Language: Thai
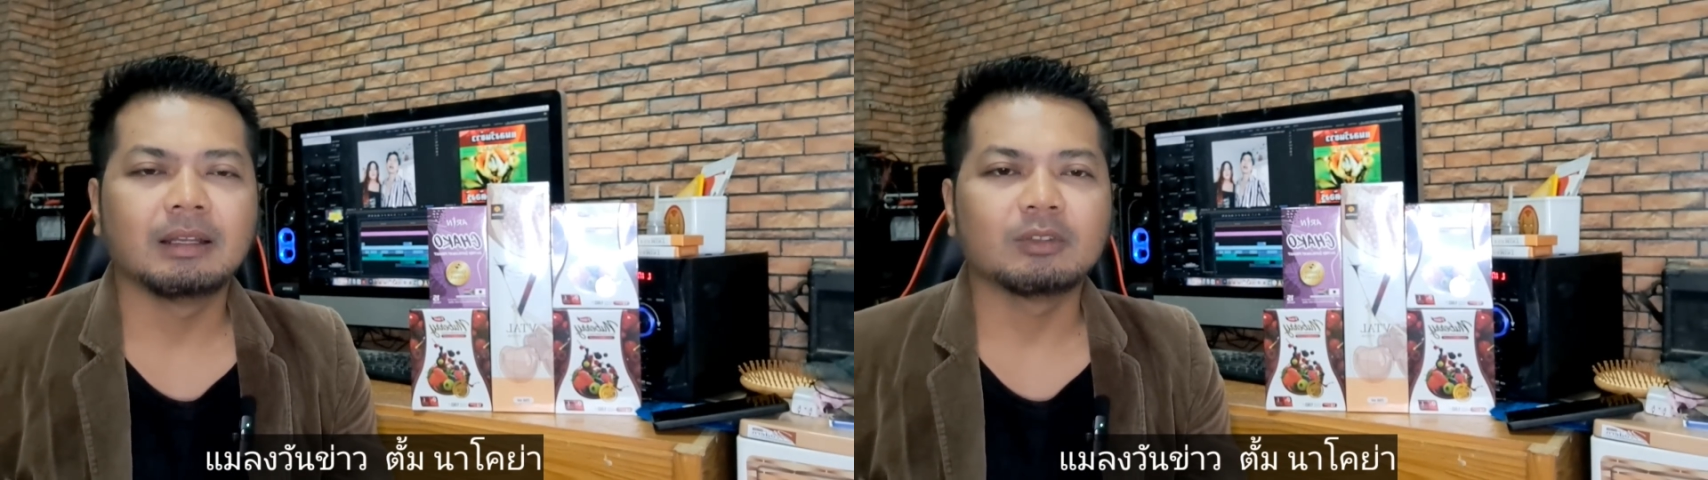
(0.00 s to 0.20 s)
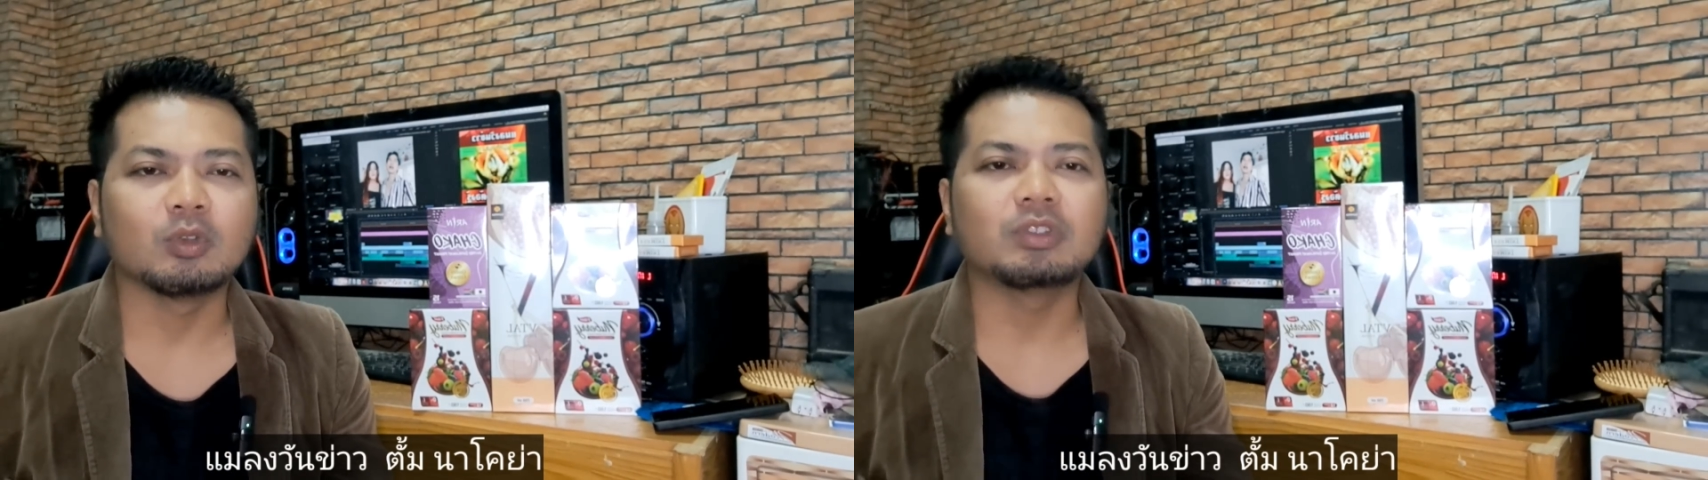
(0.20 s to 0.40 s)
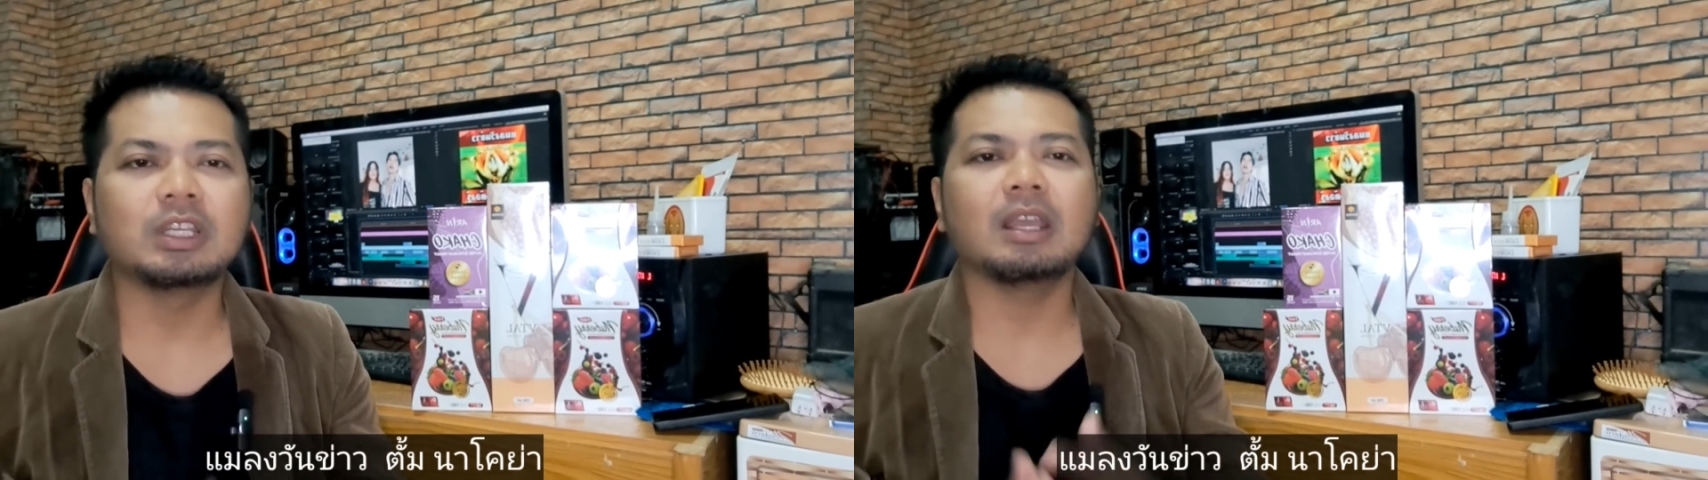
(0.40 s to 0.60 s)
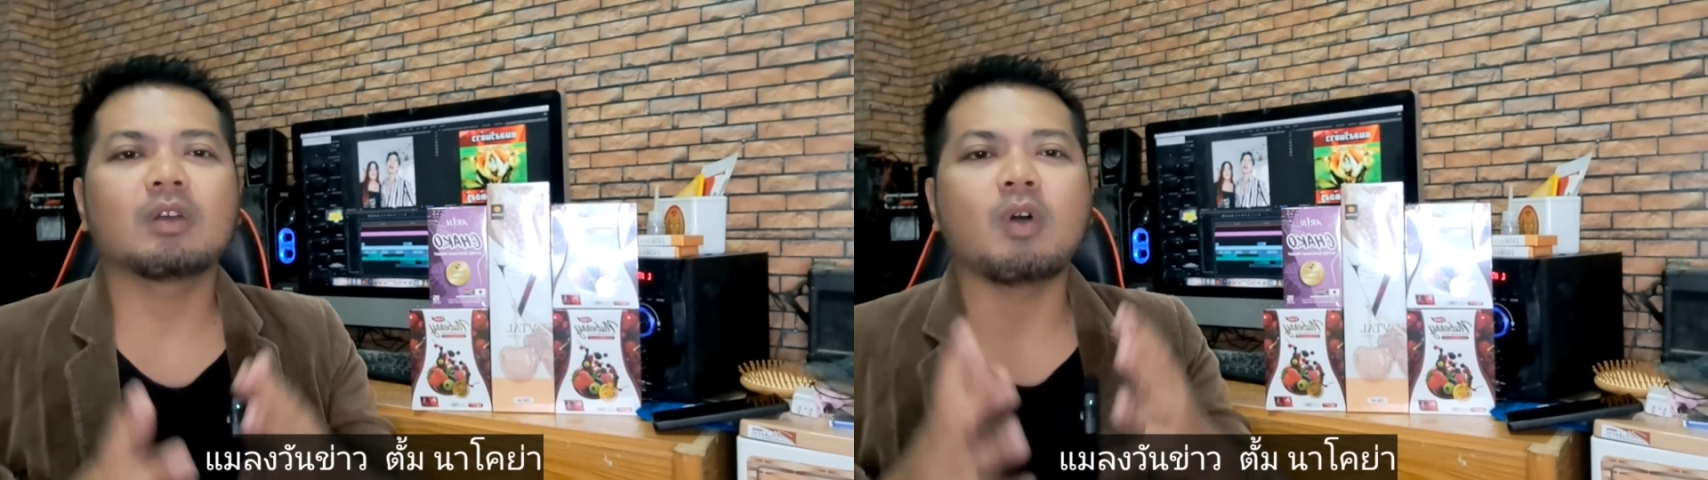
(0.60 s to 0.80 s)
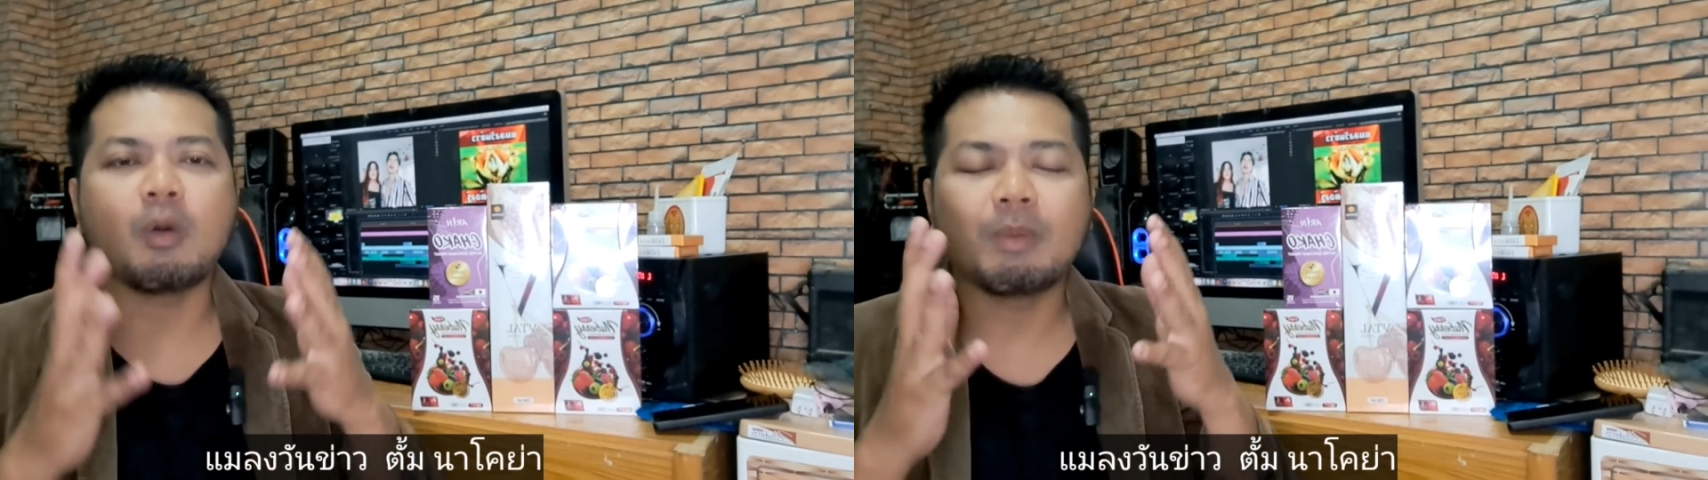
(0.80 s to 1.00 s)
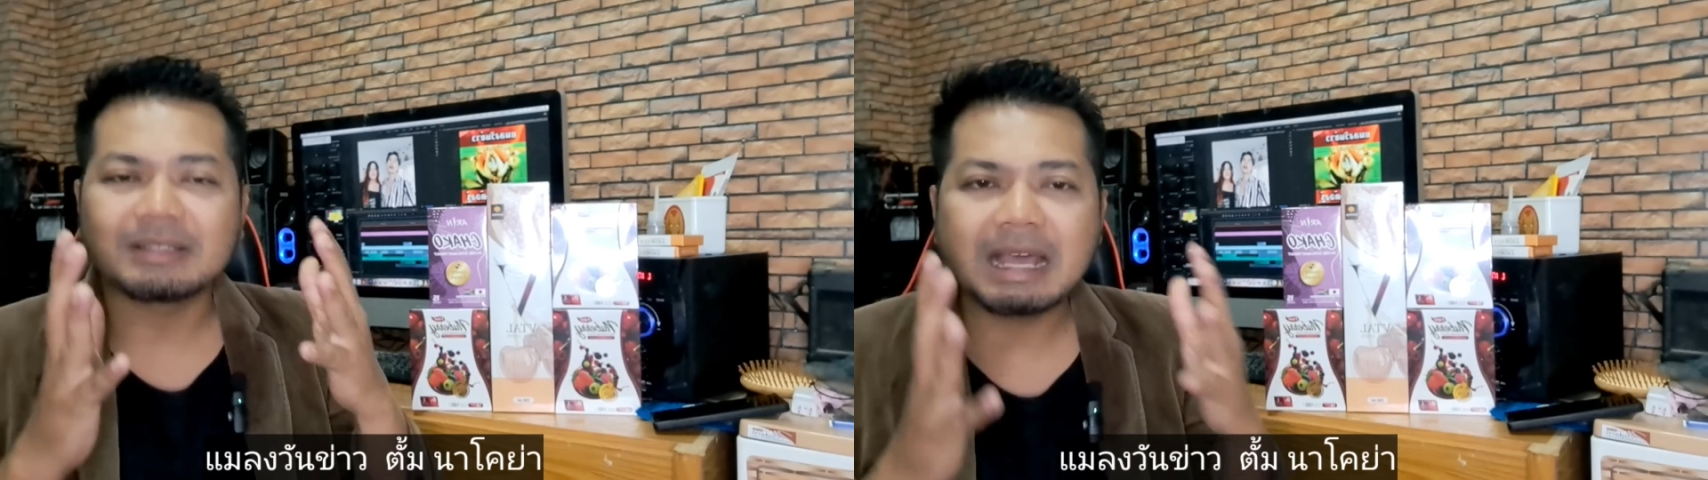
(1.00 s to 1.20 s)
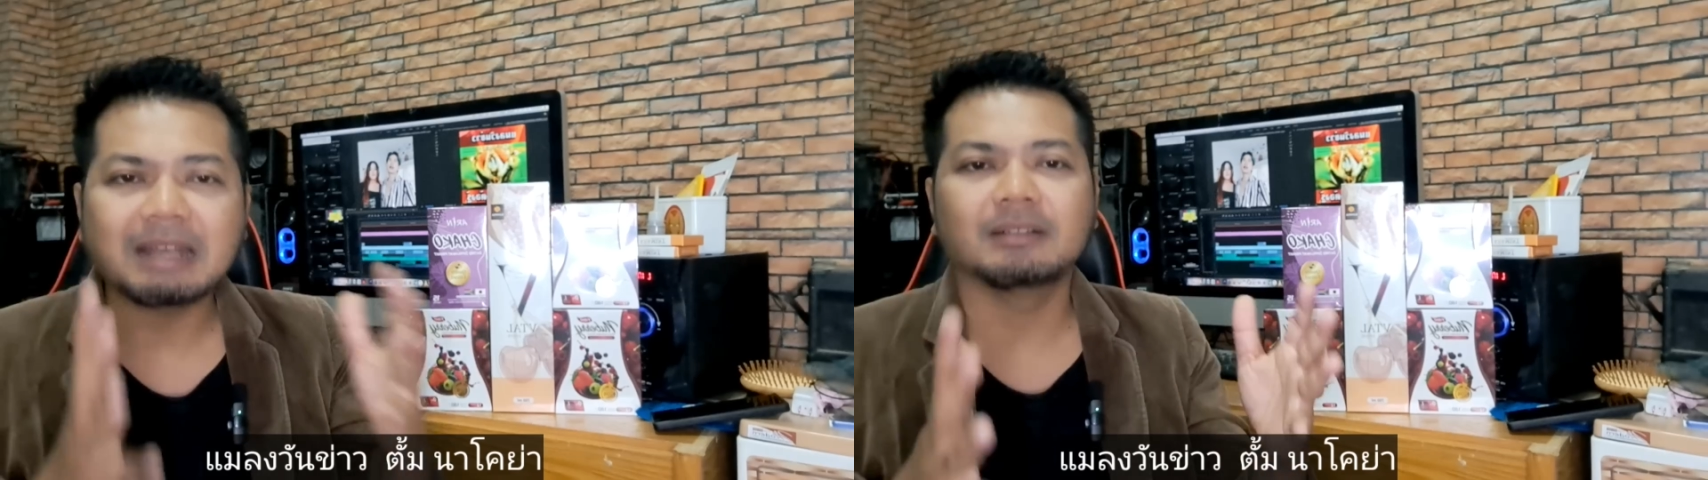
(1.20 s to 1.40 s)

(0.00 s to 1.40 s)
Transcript: สนธิก็ออกมาซัด